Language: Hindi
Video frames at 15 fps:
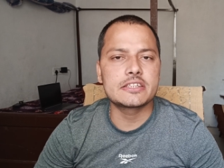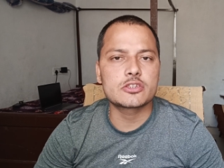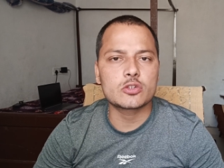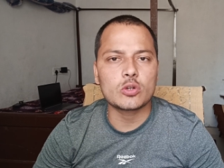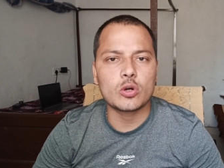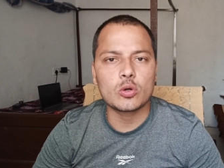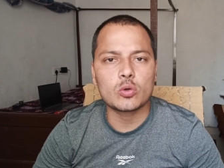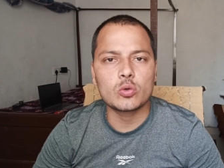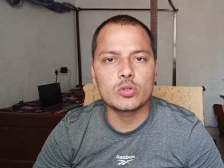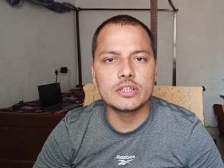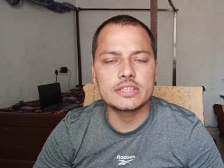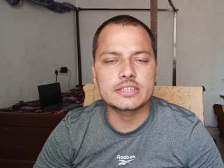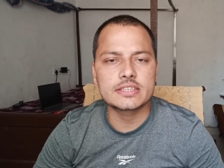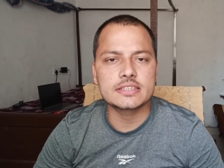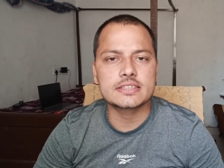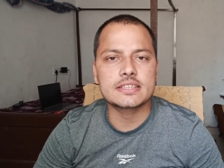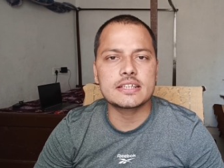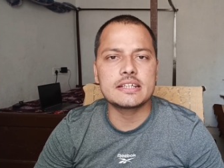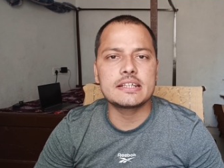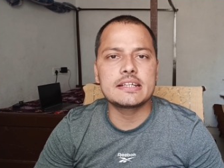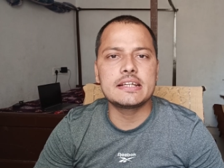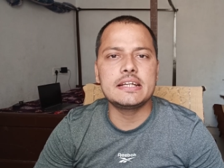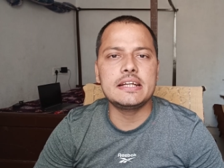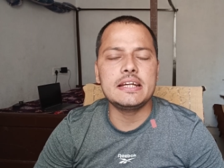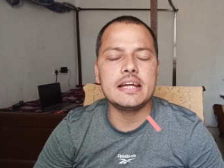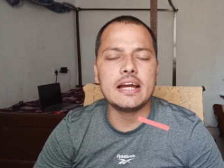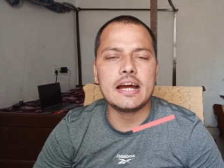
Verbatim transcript: स्टॉक को डिस्कस करेंगे